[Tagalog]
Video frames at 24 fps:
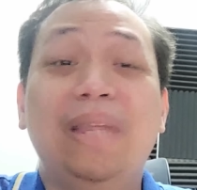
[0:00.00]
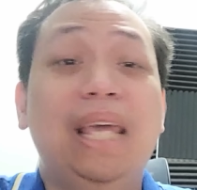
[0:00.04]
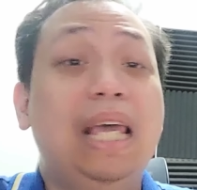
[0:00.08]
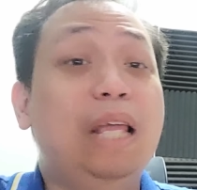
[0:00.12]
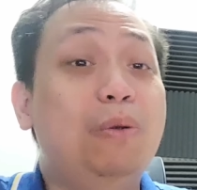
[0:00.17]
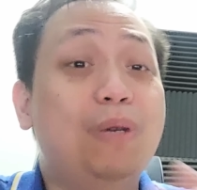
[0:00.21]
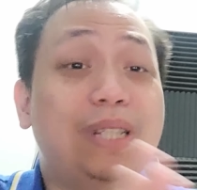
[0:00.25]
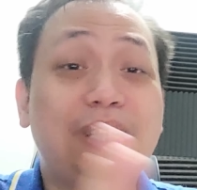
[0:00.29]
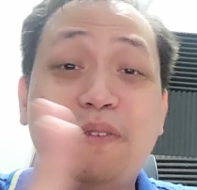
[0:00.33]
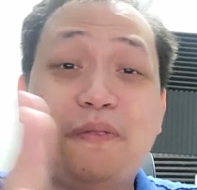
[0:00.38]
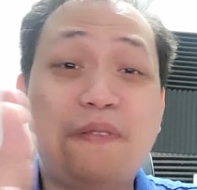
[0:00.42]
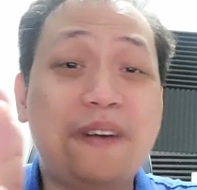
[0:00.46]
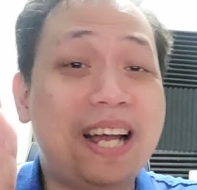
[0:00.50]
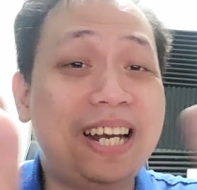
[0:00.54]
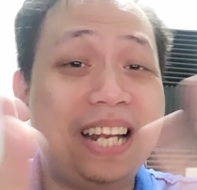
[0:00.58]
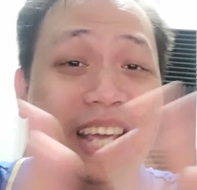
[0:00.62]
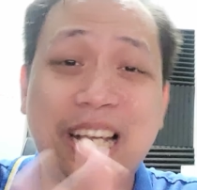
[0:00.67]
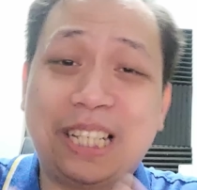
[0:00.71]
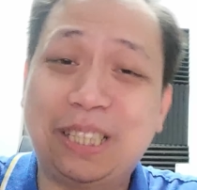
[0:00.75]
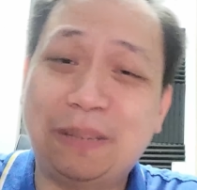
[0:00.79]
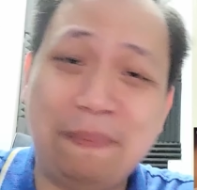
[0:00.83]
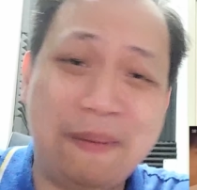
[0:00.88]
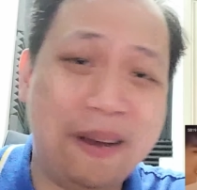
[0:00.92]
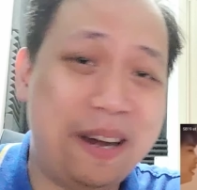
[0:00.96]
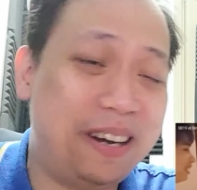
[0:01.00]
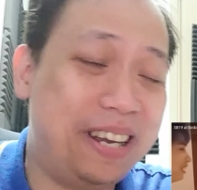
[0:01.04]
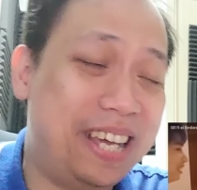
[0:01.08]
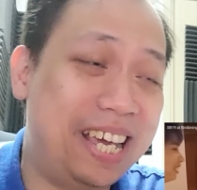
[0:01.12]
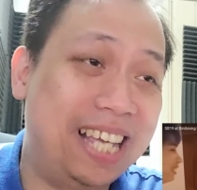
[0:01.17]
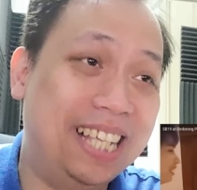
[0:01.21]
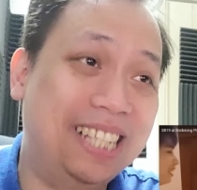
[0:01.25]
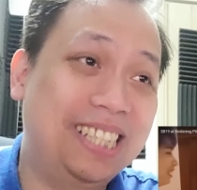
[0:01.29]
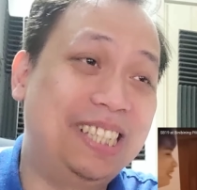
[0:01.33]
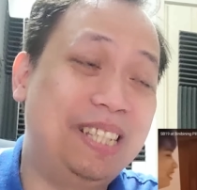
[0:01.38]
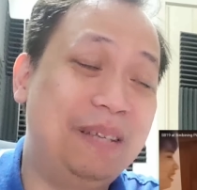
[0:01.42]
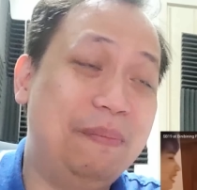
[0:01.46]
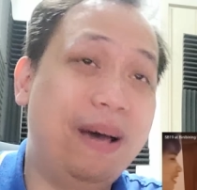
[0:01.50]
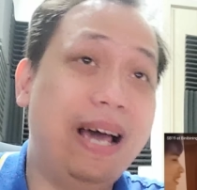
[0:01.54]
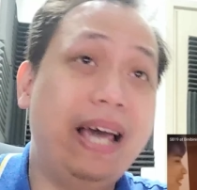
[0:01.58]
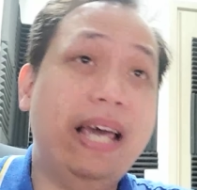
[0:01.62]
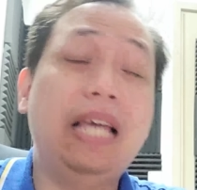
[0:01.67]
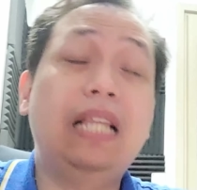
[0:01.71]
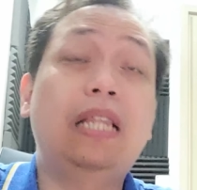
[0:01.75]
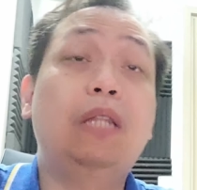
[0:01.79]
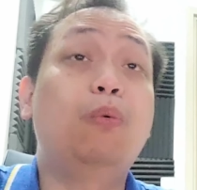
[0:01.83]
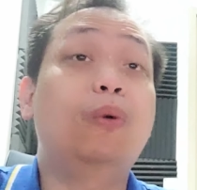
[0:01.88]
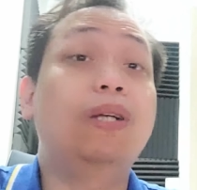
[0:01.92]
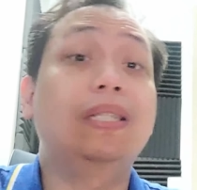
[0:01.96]
It was a funny experience, di
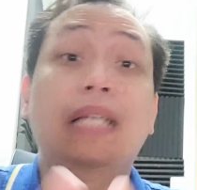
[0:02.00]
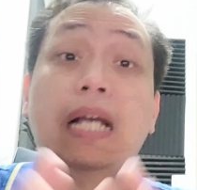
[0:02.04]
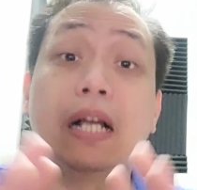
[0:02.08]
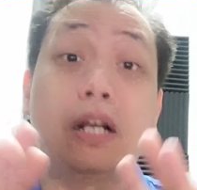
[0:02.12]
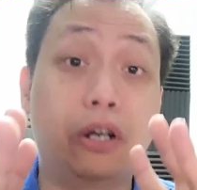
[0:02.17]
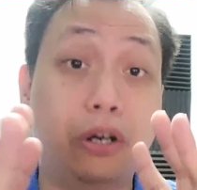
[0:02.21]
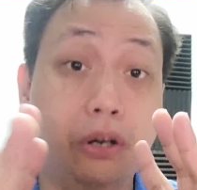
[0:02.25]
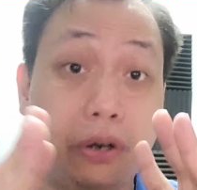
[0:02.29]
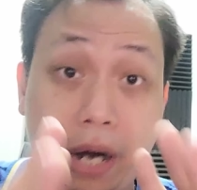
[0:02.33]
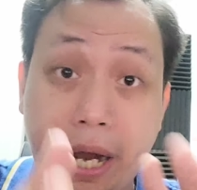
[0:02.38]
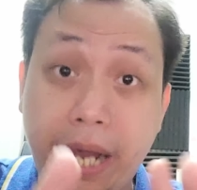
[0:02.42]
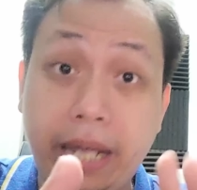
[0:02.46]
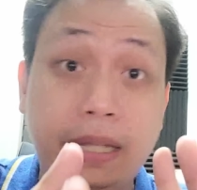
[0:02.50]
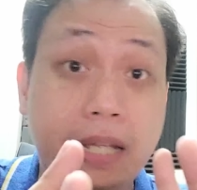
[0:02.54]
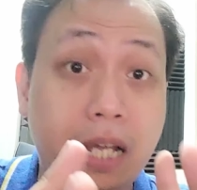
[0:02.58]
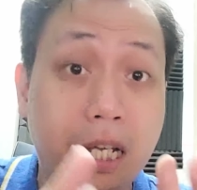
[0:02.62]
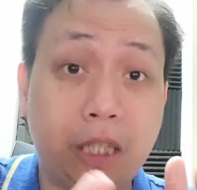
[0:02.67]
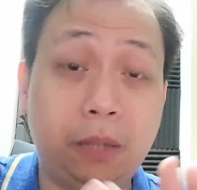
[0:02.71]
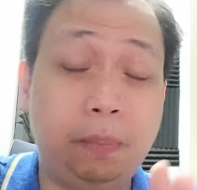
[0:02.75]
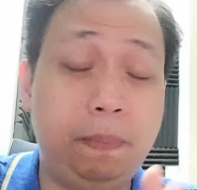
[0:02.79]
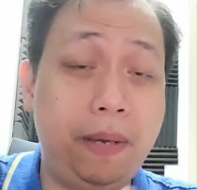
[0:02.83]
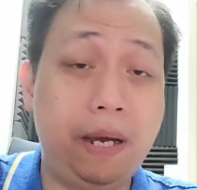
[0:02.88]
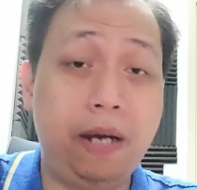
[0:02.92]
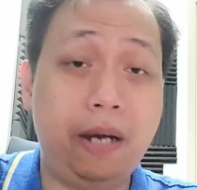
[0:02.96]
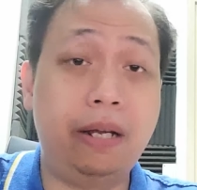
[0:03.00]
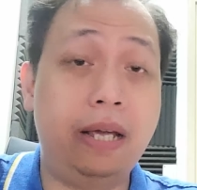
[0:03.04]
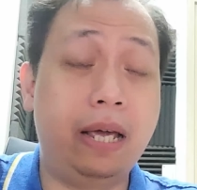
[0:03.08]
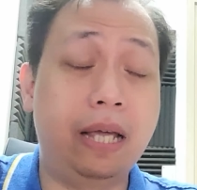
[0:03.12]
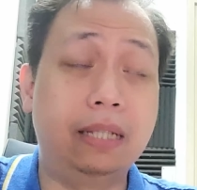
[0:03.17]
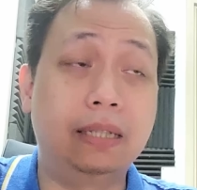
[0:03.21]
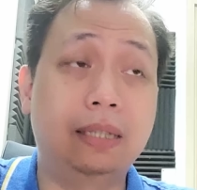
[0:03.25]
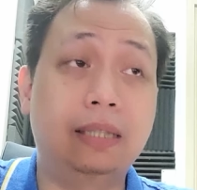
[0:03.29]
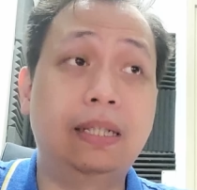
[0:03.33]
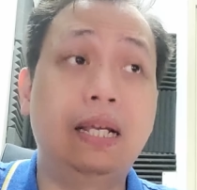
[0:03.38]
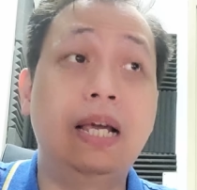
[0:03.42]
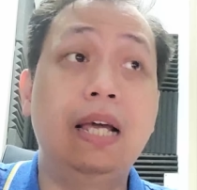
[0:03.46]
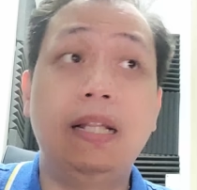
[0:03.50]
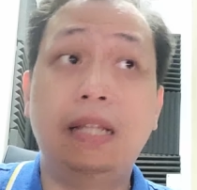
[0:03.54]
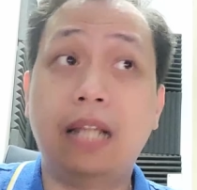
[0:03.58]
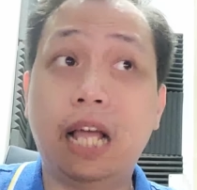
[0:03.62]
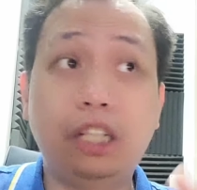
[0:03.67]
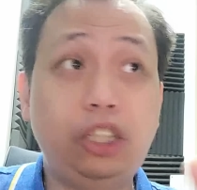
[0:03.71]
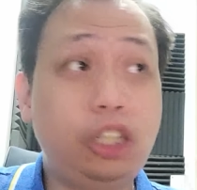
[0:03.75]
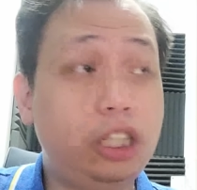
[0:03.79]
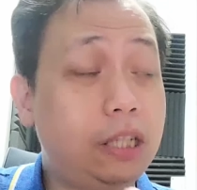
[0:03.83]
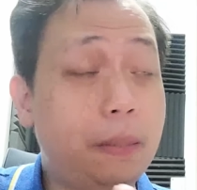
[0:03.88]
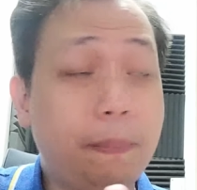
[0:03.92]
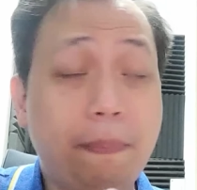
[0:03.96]
ba? It was a great experience.
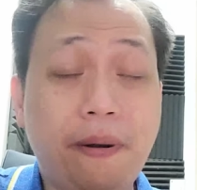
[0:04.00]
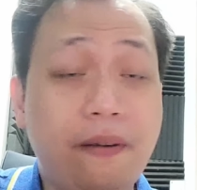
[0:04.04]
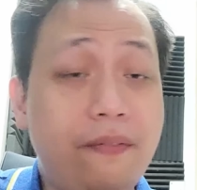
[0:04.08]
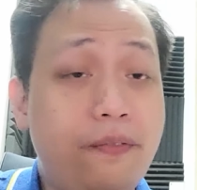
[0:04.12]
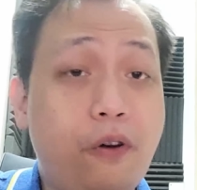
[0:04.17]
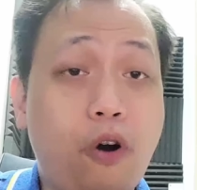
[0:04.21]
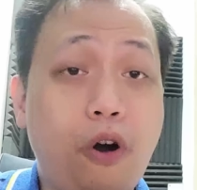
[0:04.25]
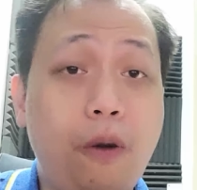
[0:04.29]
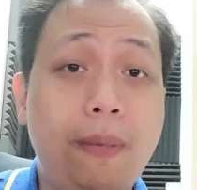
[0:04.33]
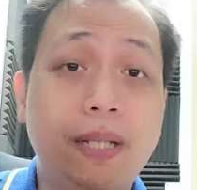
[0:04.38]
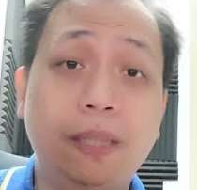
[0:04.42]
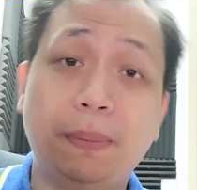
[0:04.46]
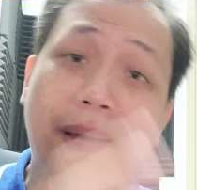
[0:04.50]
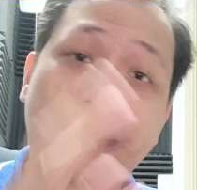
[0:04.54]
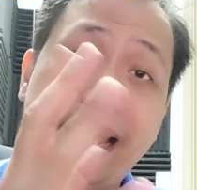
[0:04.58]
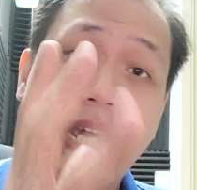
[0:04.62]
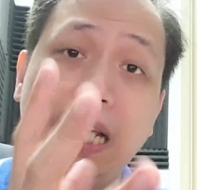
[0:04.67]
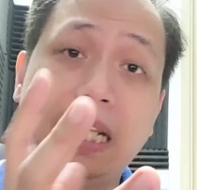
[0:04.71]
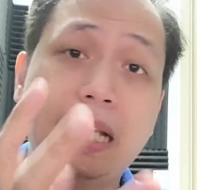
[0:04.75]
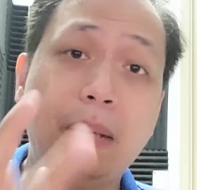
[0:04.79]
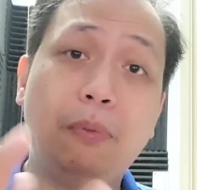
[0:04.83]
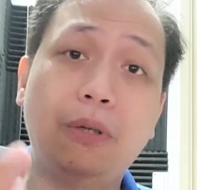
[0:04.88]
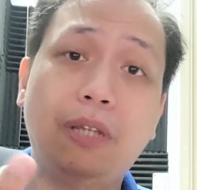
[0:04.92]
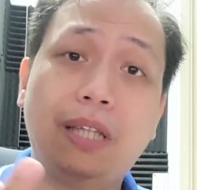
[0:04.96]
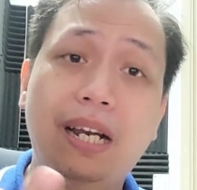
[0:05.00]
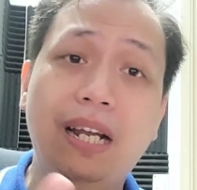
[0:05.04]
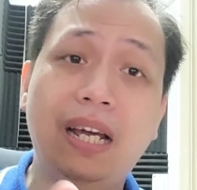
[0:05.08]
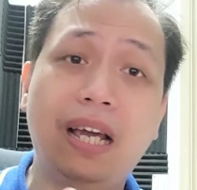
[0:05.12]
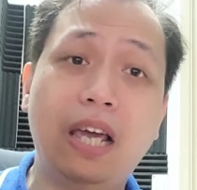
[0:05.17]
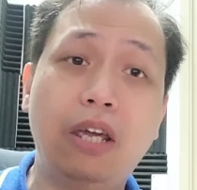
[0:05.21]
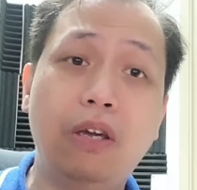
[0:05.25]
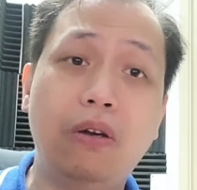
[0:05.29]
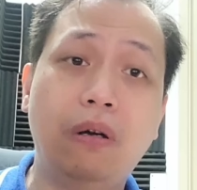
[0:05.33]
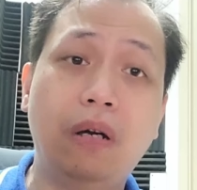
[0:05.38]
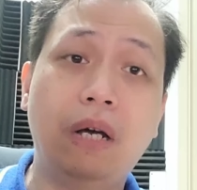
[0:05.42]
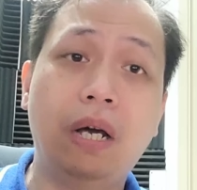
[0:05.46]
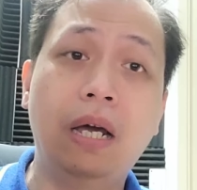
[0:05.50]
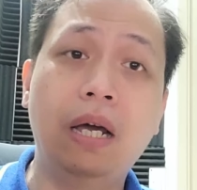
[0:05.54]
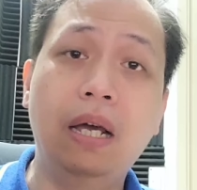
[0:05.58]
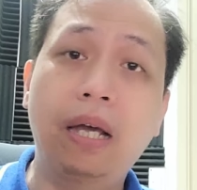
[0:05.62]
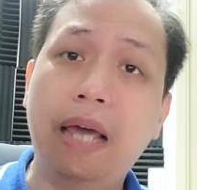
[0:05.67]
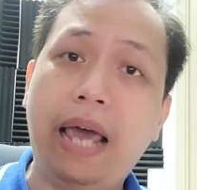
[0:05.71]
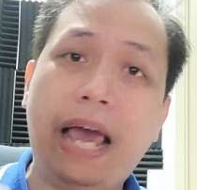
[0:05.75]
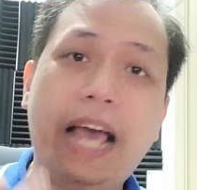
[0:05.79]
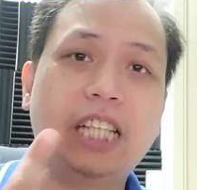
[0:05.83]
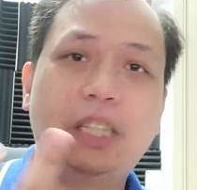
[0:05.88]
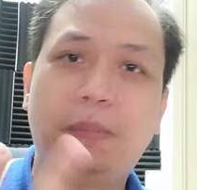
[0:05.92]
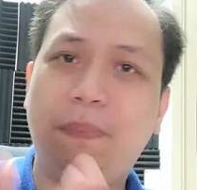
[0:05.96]
Not just a performance. Makikita mo talaga yung
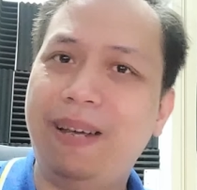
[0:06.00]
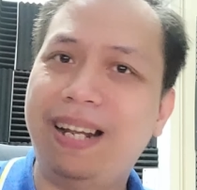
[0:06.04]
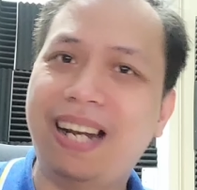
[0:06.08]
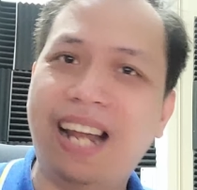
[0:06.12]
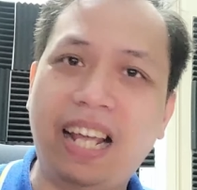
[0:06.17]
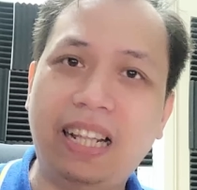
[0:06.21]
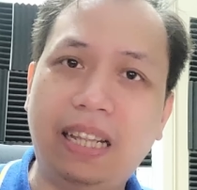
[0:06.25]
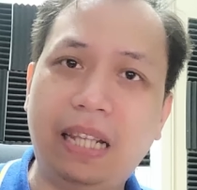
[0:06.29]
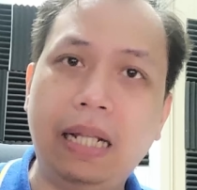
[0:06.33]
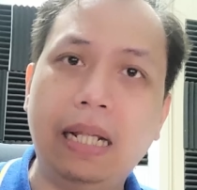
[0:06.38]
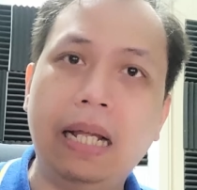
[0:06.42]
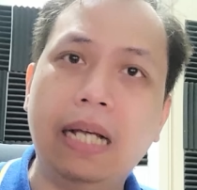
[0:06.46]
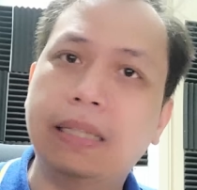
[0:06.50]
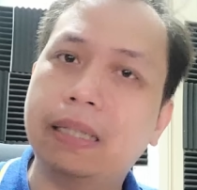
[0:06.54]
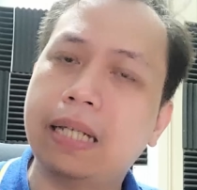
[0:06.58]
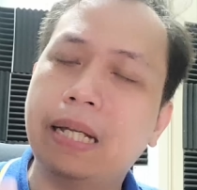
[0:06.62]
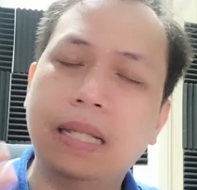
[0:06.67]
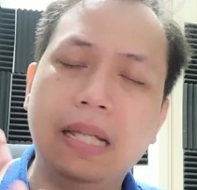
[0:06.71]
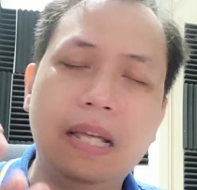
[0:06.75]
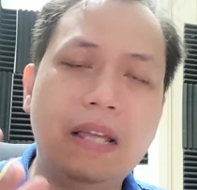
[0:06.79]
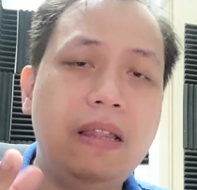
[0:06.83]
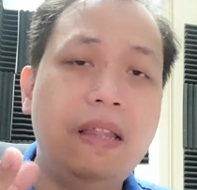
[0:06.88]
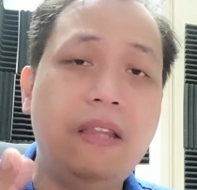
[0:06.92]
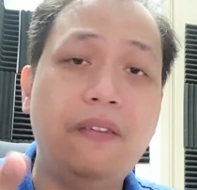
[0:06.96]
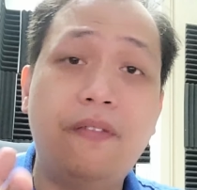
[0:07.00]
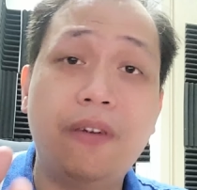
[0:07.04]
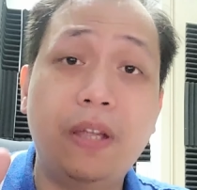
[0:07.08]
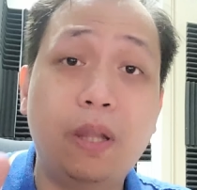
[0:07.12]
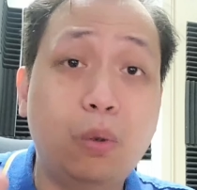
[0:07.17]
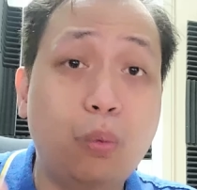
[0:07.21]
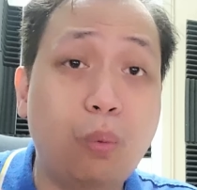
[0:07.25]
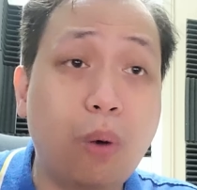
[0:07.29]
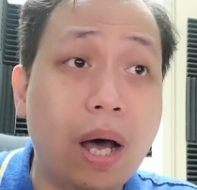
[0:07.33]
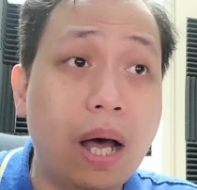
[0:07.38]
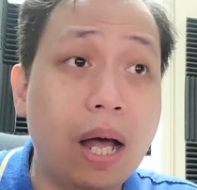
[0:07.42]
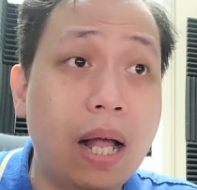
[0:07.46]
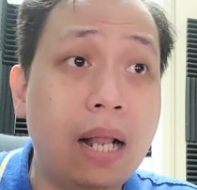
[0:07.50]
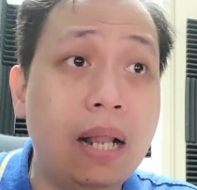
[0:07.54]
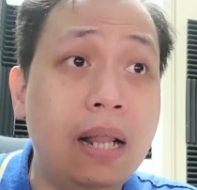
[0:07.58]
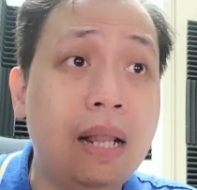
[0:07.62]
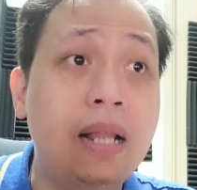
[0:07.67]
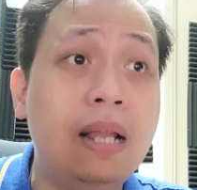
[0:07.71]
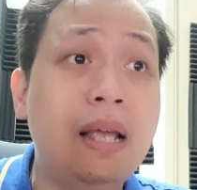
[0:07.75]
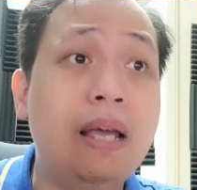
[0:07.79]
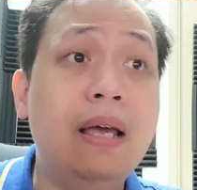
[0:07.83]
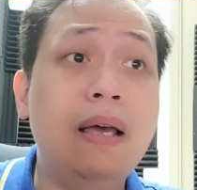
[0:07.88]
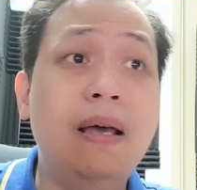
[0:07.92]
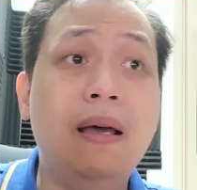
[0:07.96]
SB19 as an
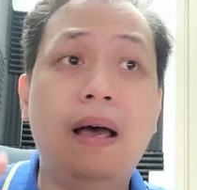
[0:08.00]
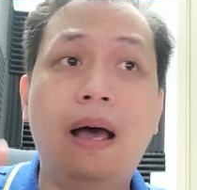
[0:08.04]
individual.